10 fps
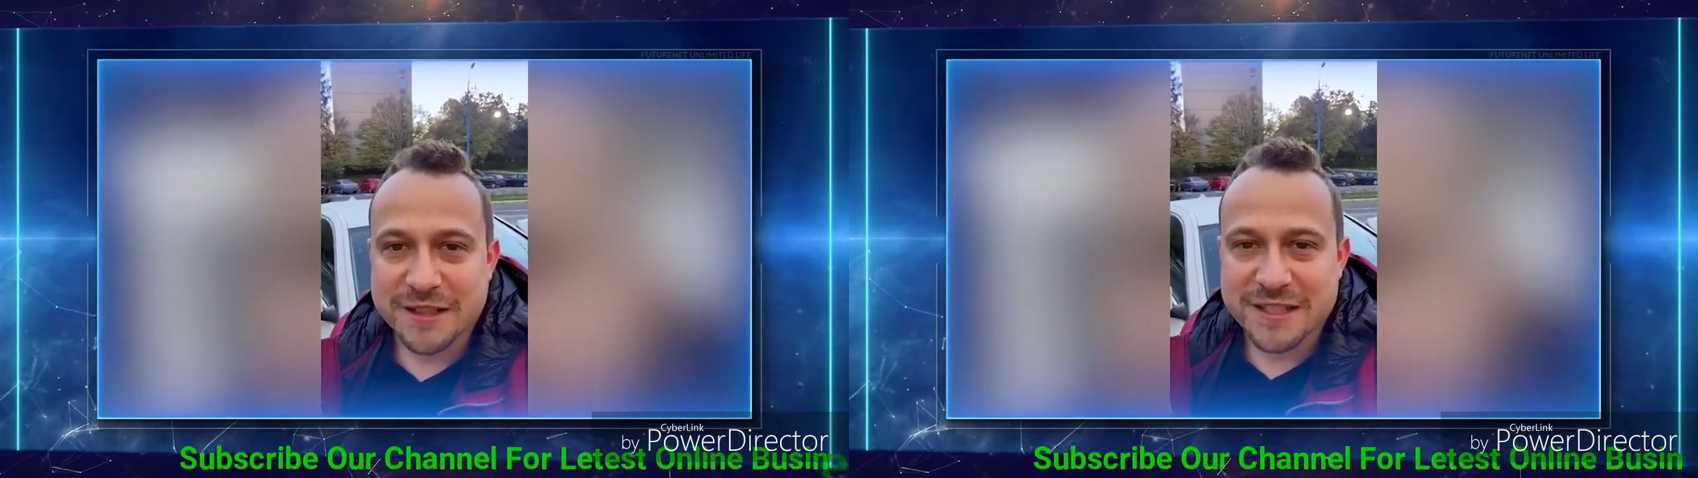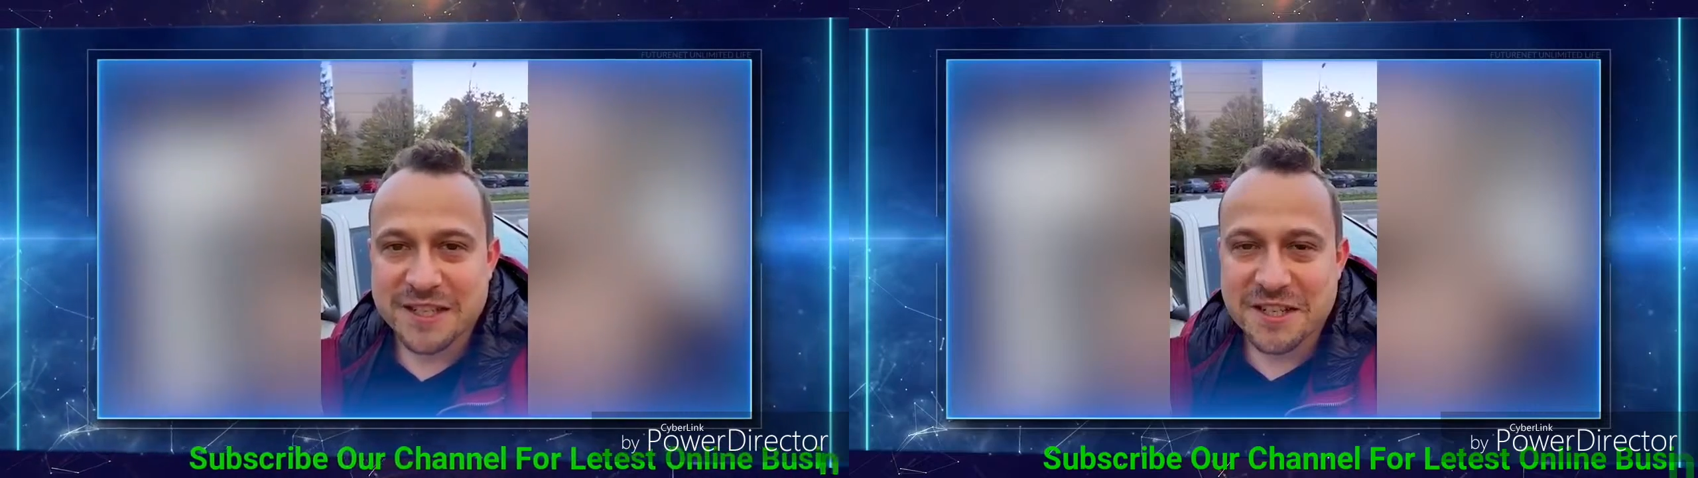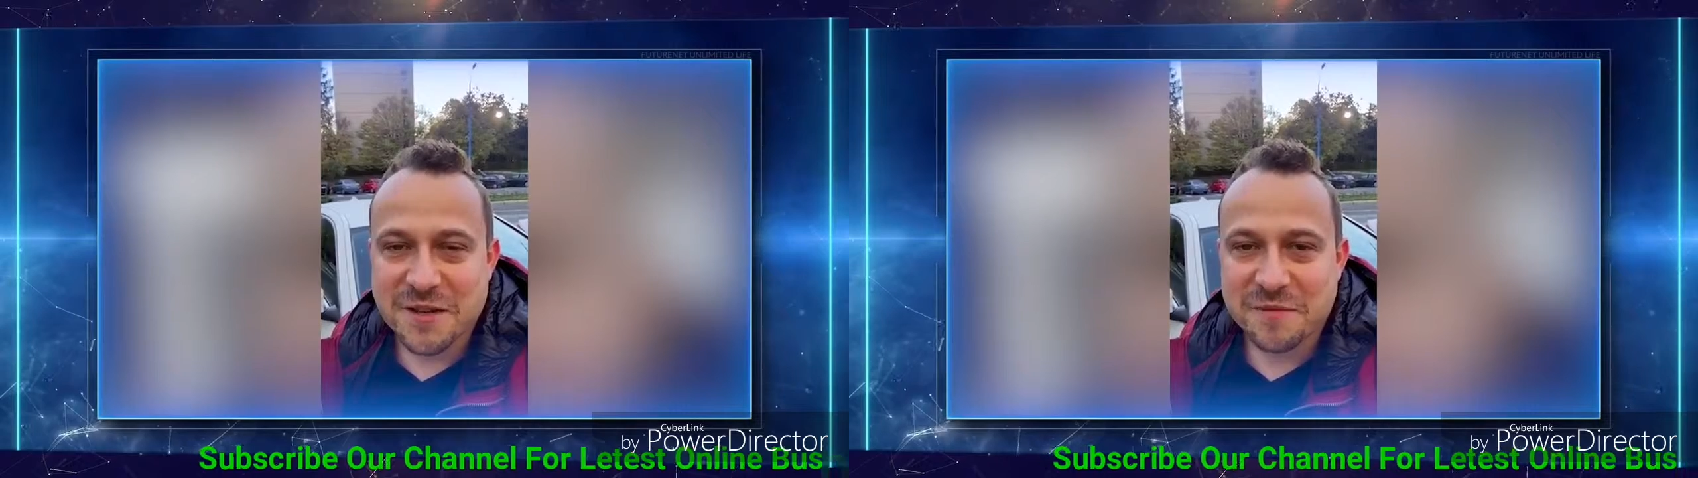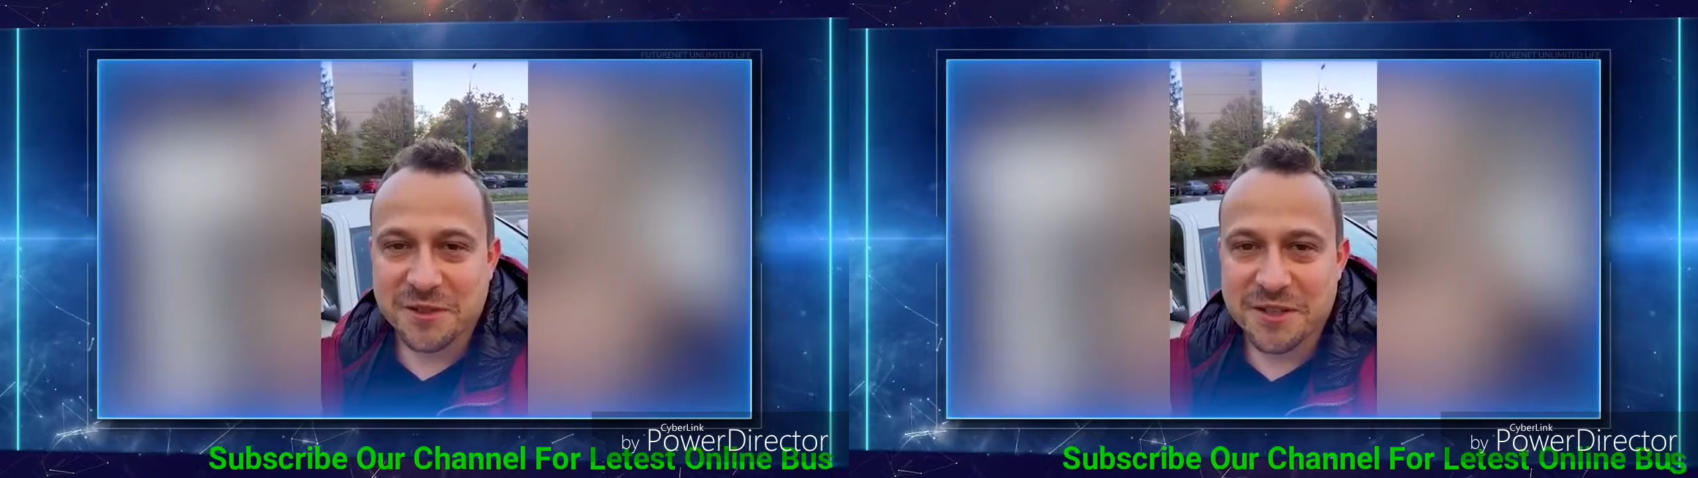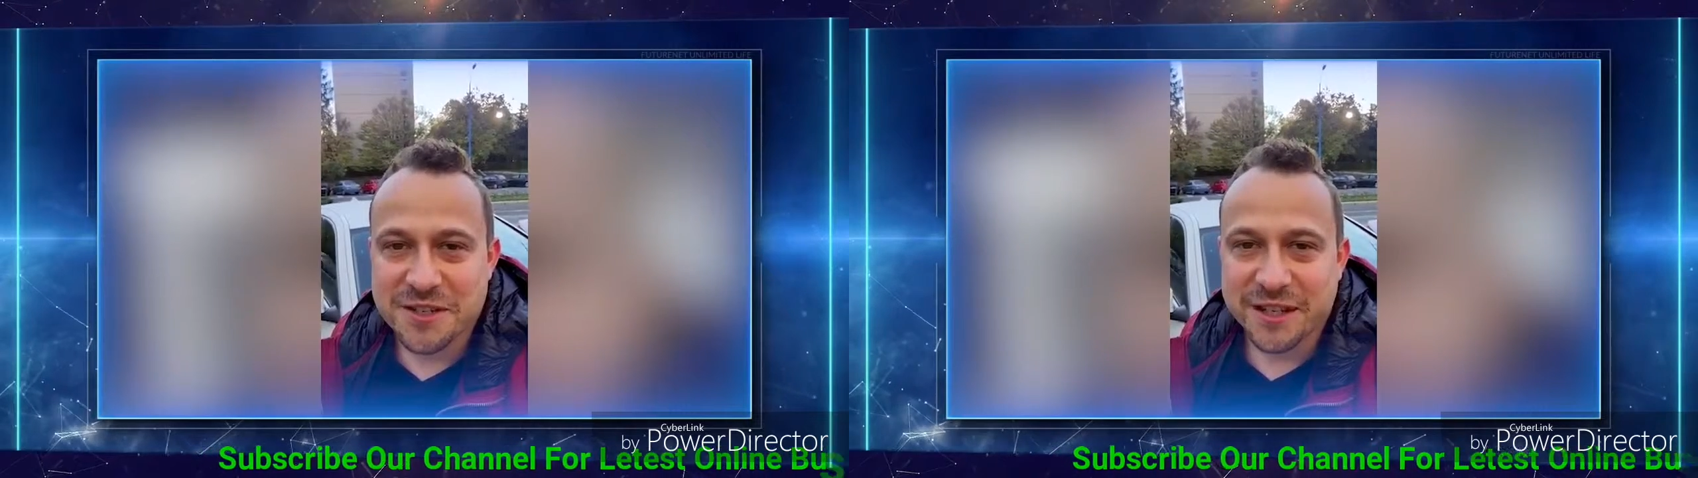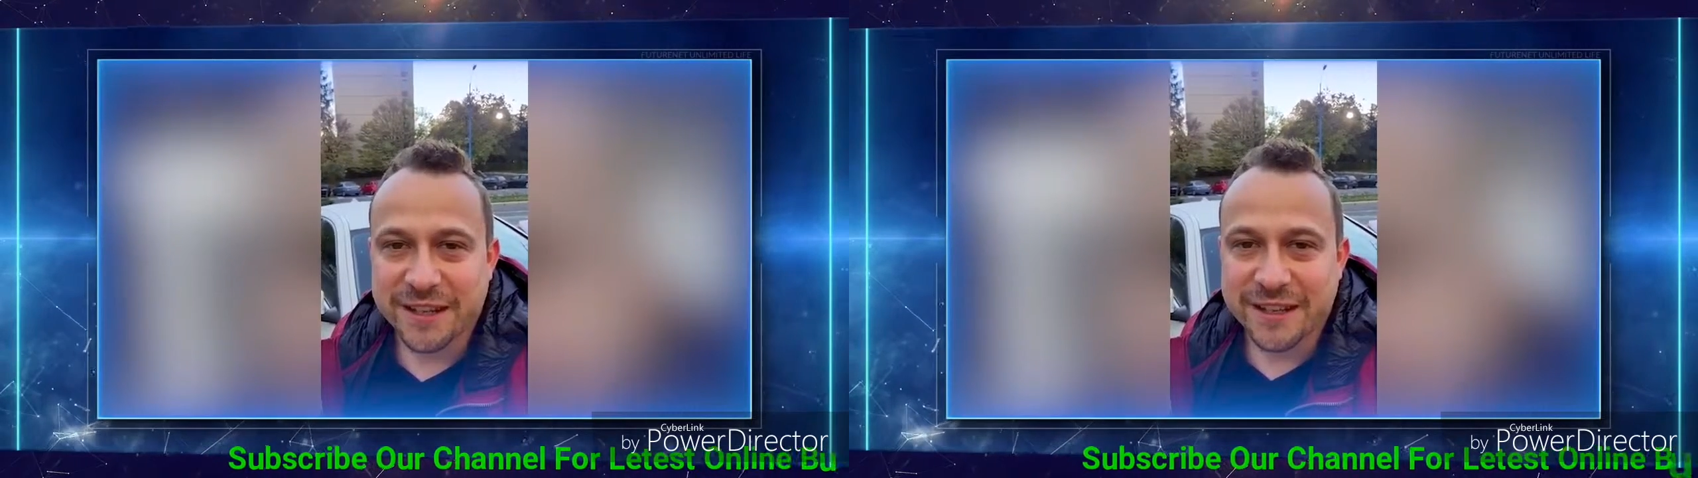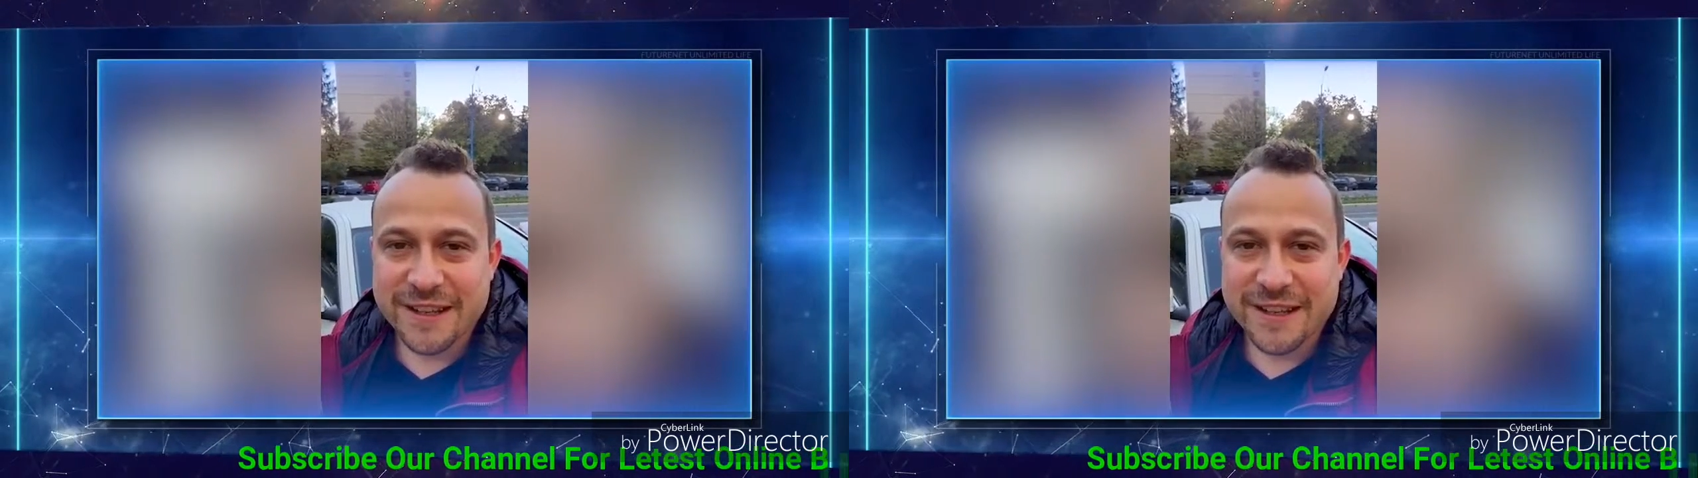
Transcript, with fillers: znajdziecie poniżej.